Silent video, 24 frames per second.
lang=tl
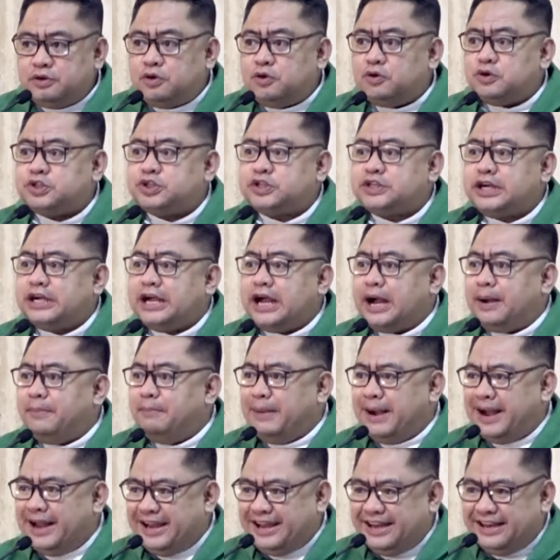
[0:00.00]
o
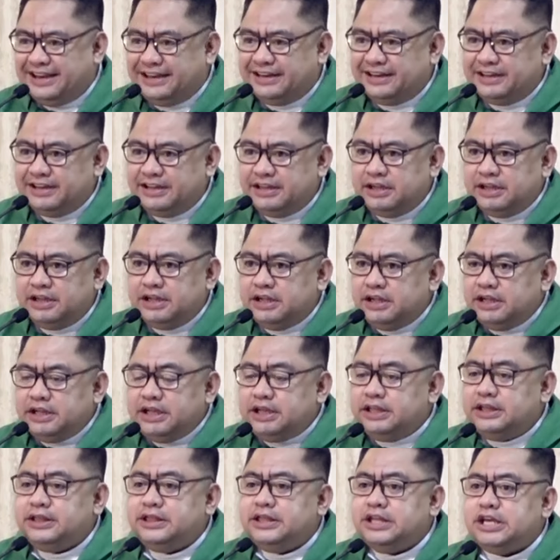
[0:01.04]
sagabal.
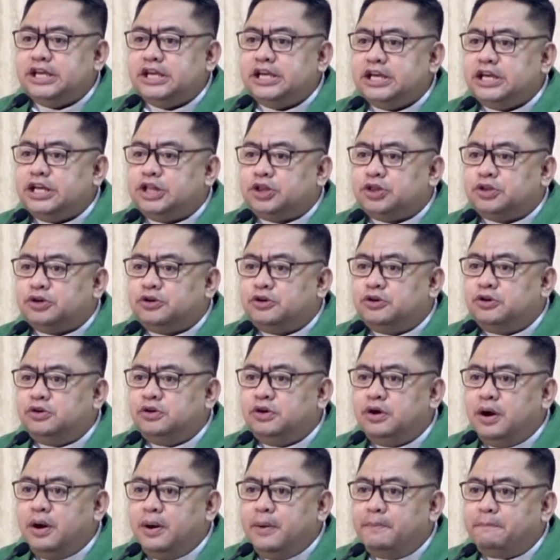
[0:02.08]
Hindi ito
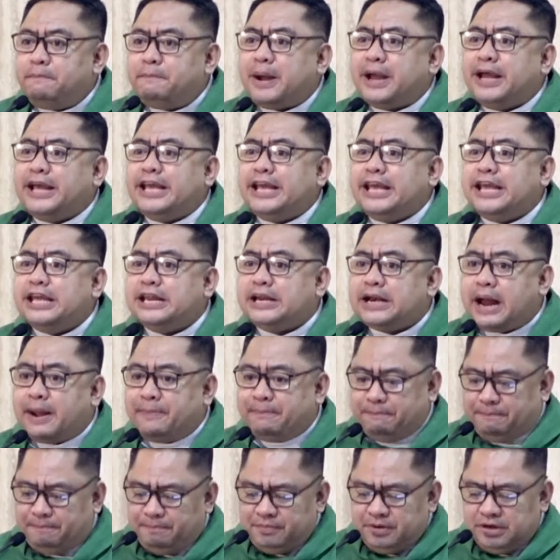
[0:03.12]

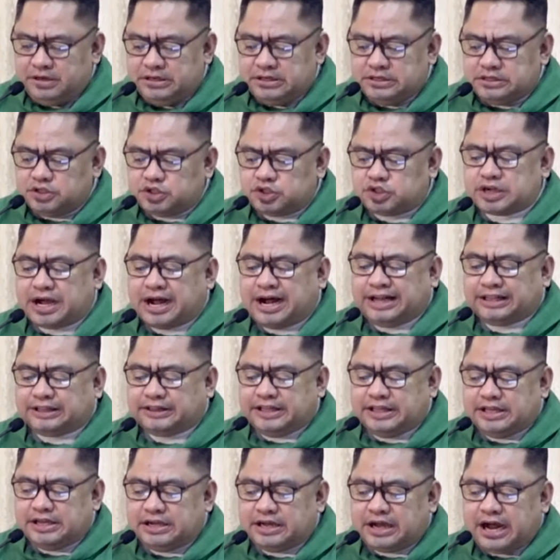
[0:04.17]
pahirap sa
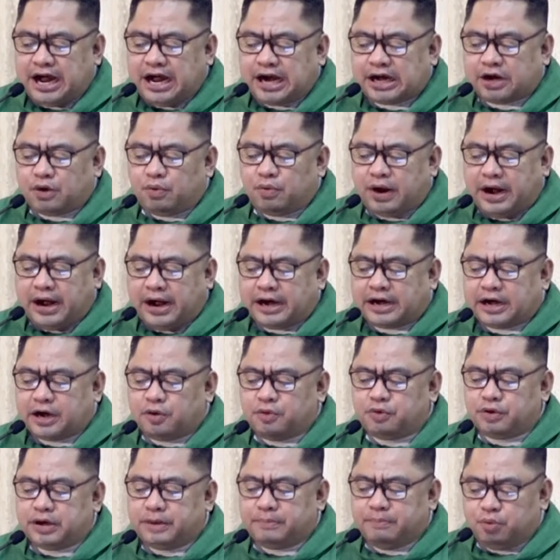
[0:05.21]
ating
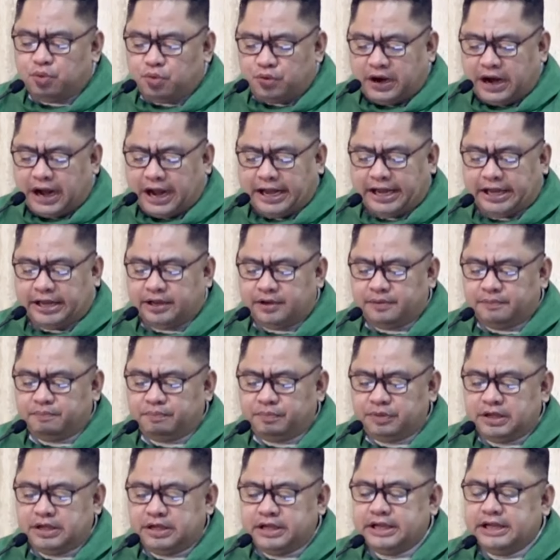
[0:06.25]
araw-araw na buhay.
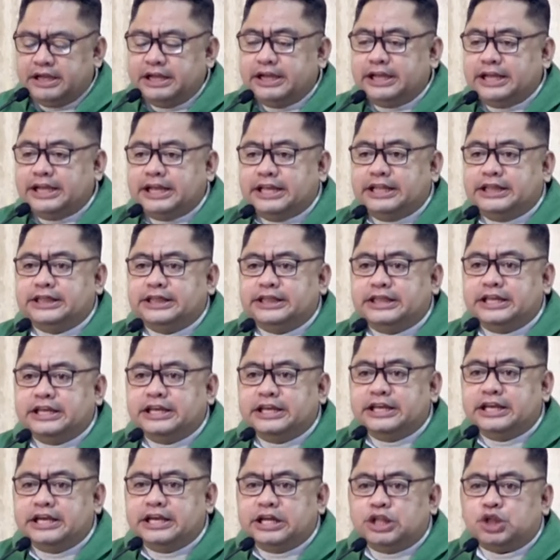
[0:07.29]

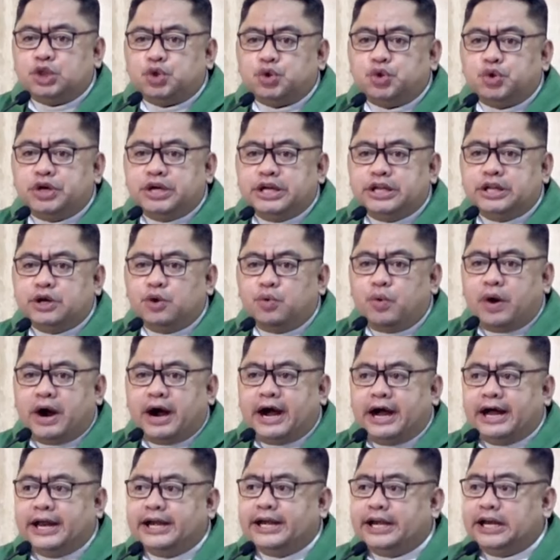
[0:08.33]
Hindi ito
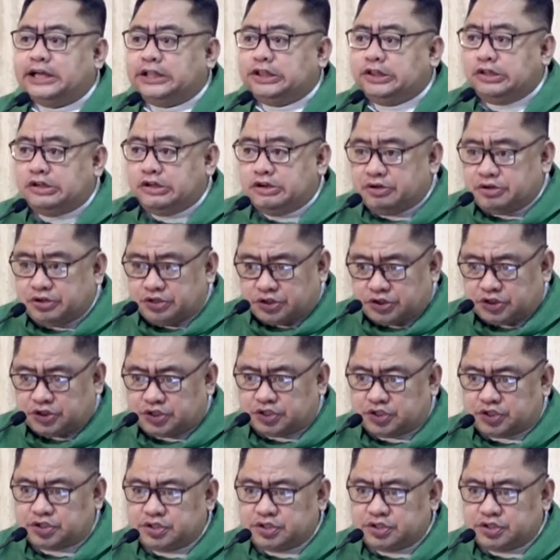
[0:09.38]
ginawa ng Diyos